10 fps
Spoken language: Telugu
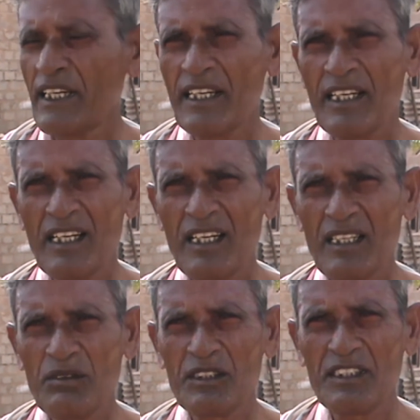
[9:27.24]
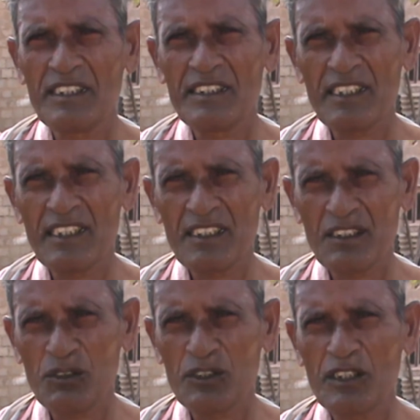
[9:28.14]
ఎండాకాలం నీటి అద్దడి
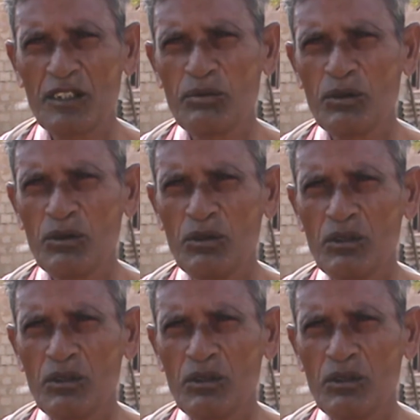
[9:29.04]
వచ్చినప్పుడు